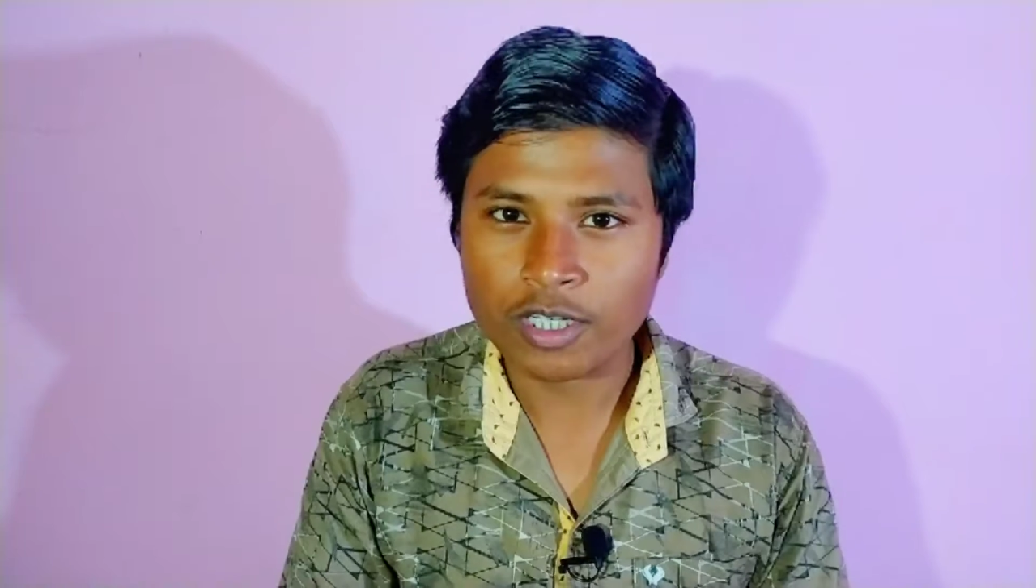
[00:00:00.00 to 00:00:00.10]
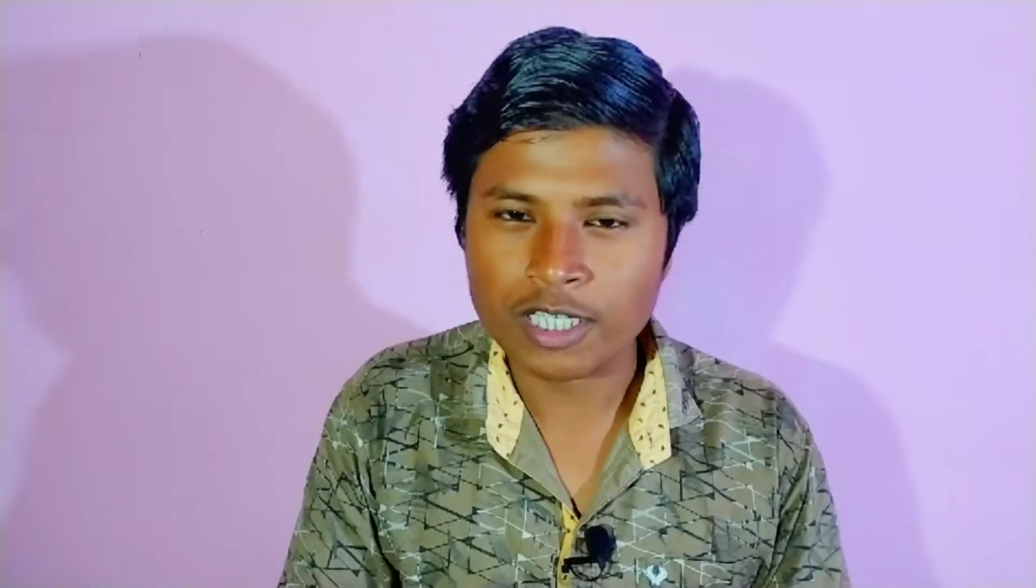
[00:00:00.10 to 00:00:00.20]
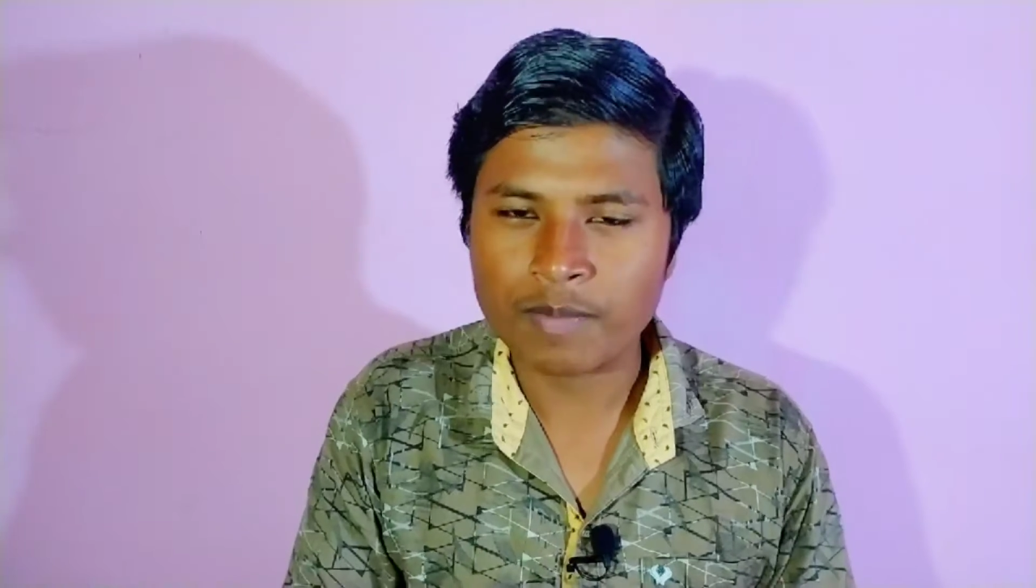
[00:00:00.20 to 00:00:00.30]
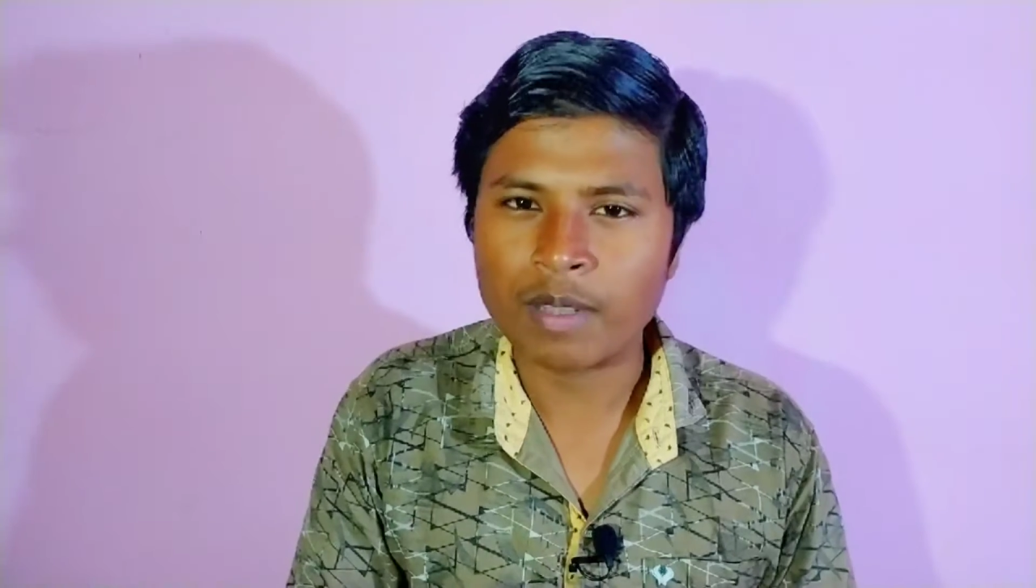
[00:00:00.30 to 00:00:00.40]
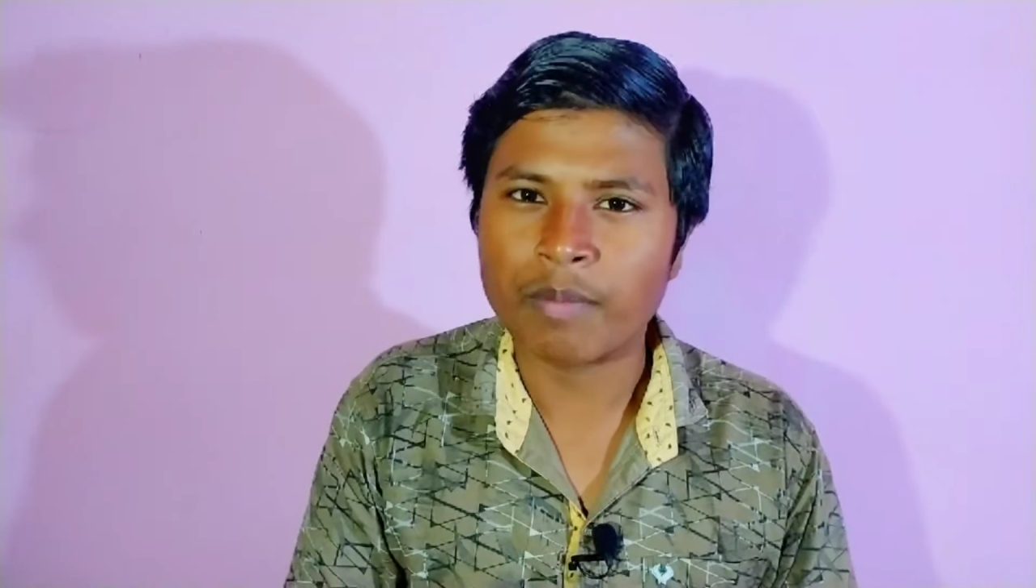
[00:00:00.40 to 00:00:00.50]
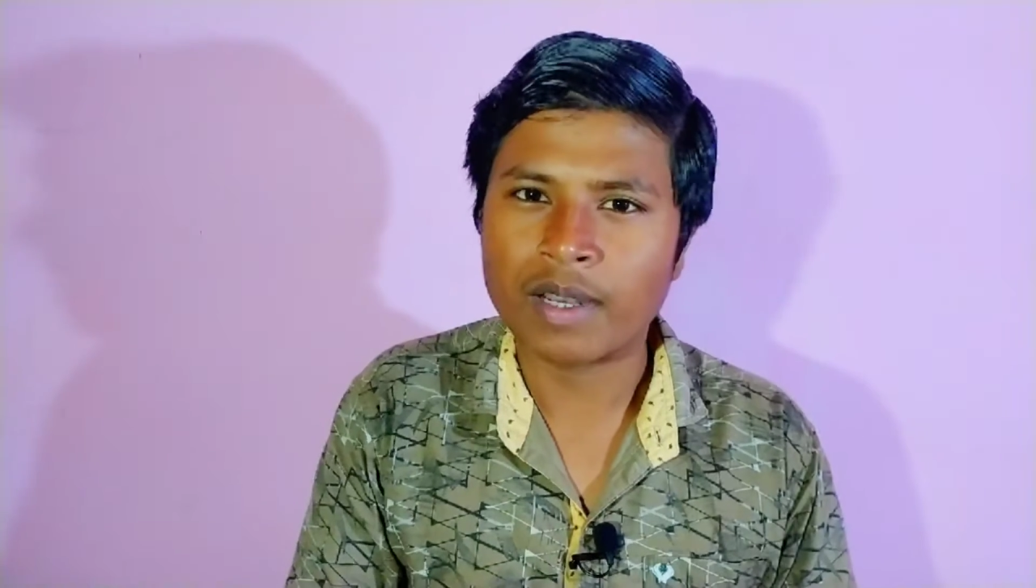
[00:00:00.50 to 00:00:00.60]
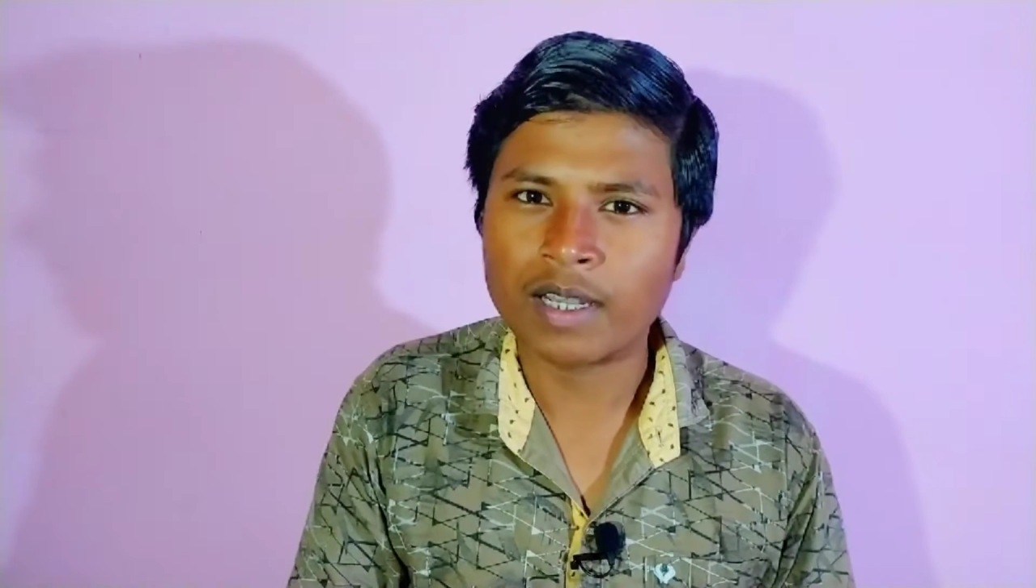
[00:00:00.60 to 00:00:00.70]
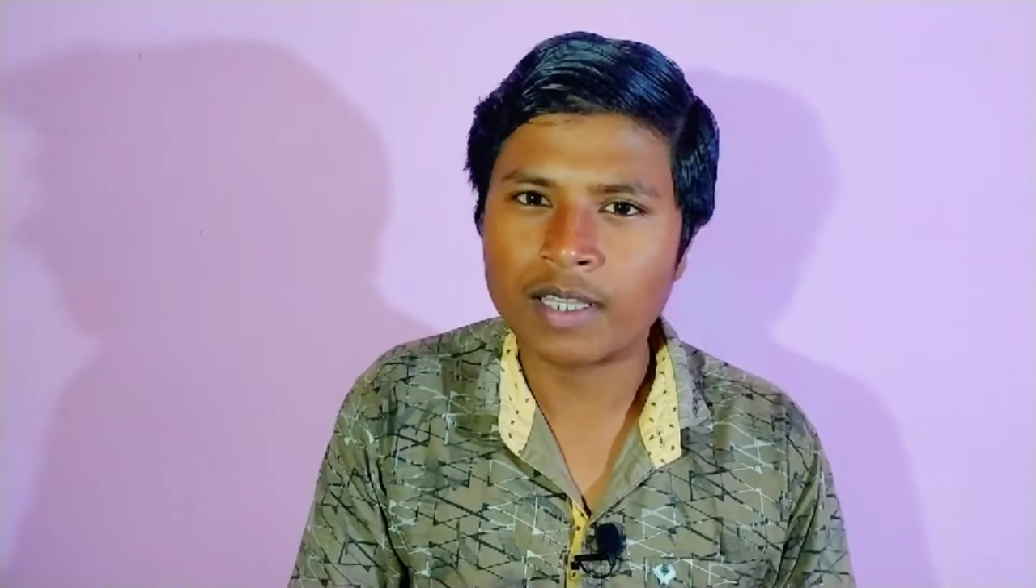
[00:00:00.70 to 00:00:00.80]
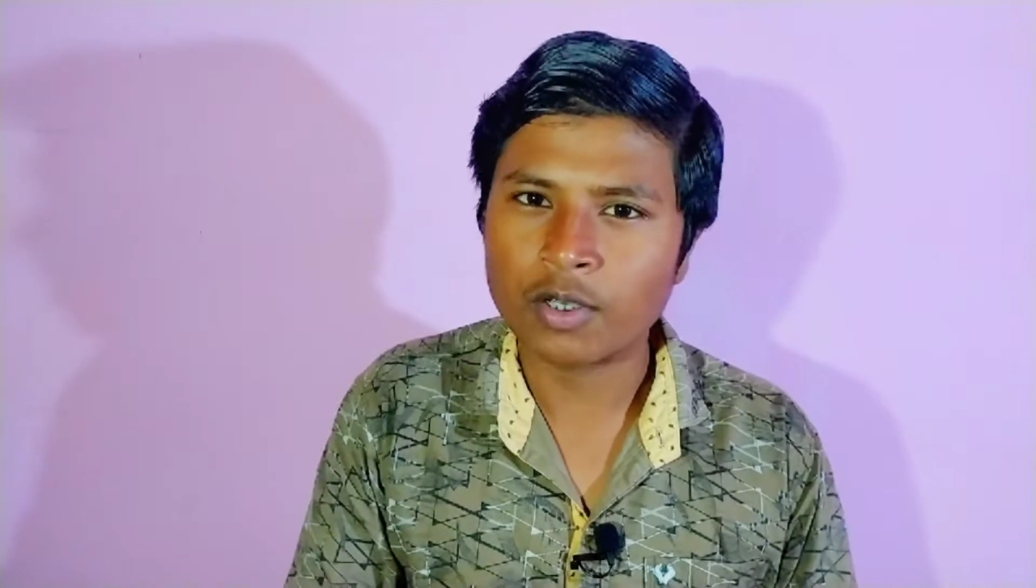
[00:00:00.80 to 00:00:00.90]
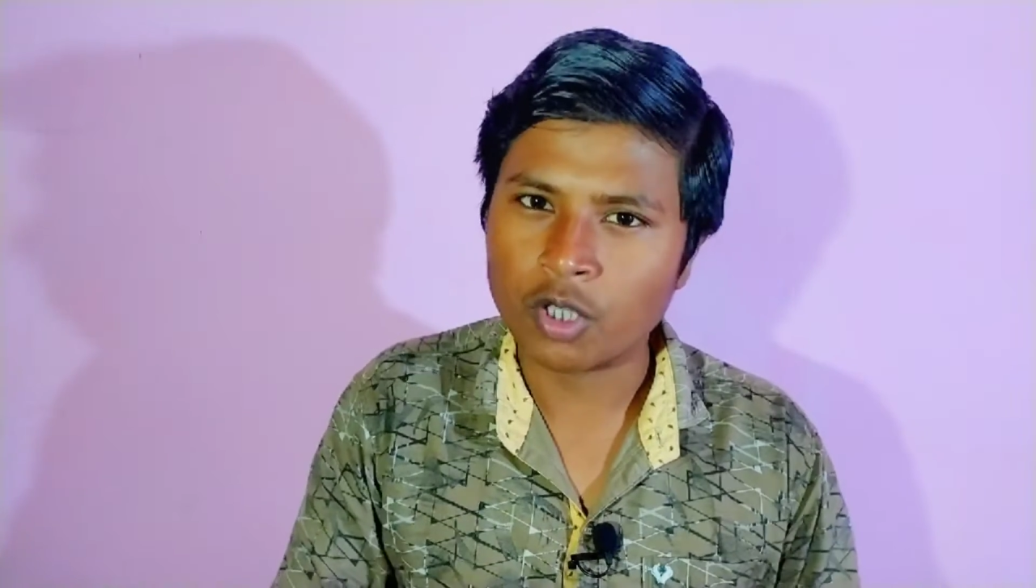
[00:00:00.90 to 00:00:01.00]
নচ ডিসপ্লে মেনে
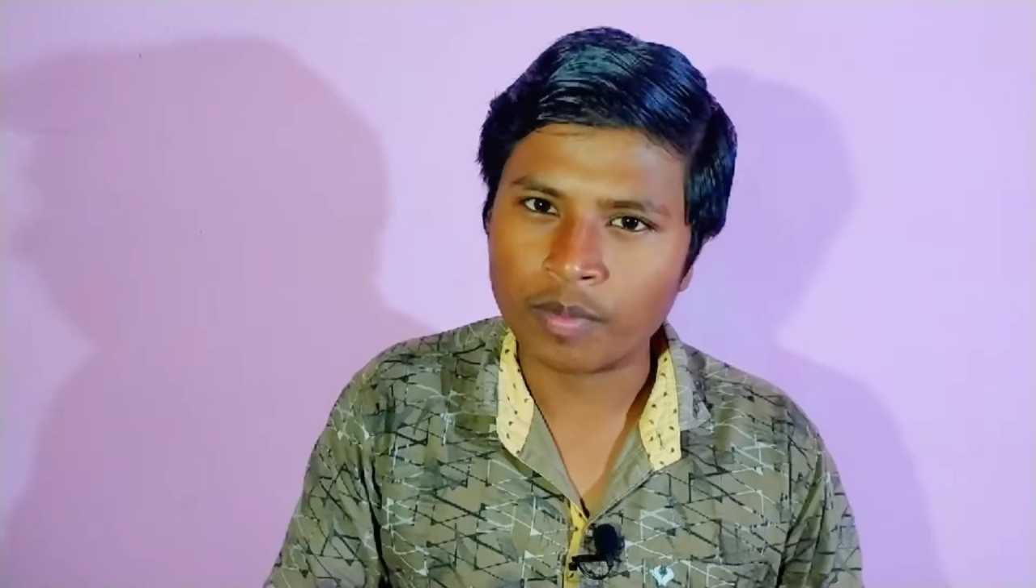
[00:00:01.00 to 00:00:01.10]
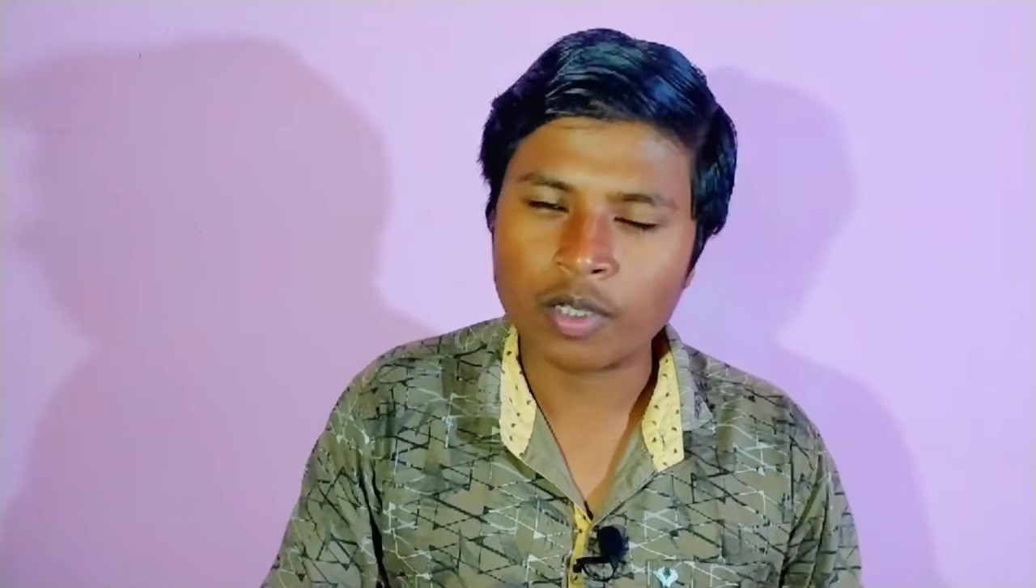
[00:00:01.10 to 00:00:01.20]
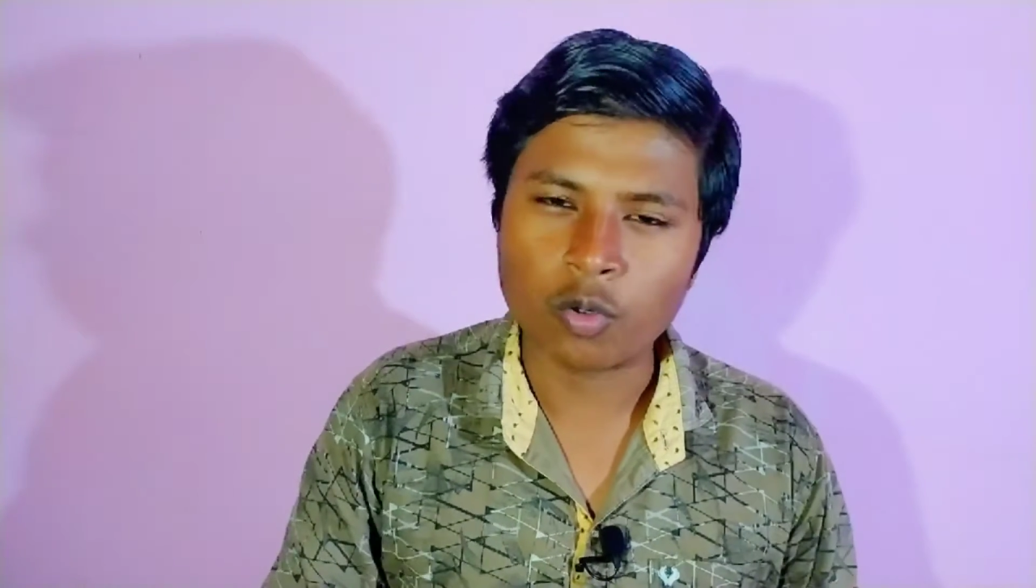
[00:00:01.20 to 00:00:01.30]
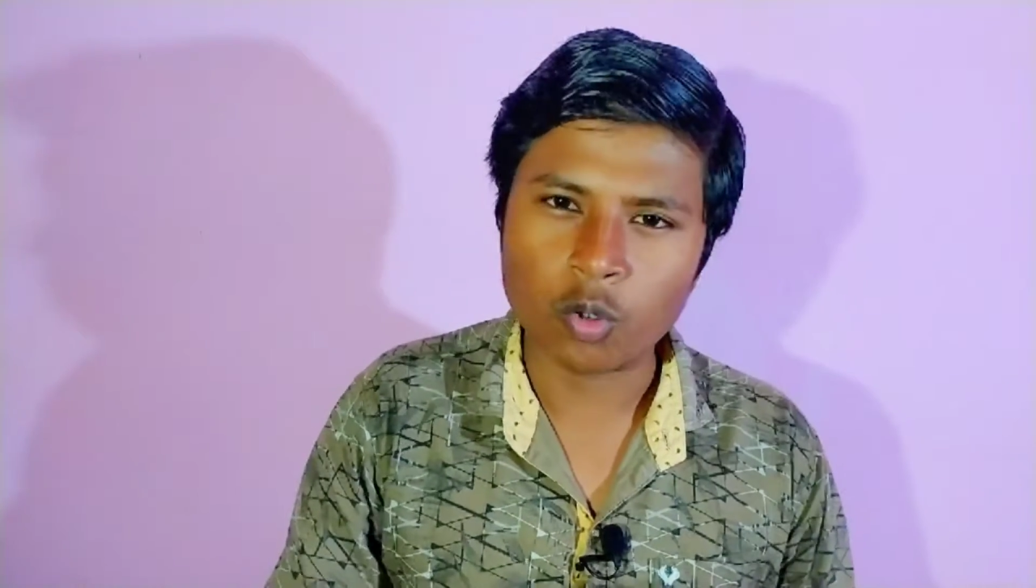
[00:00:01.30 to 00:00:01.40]
নিতে কিন্তু আমাদের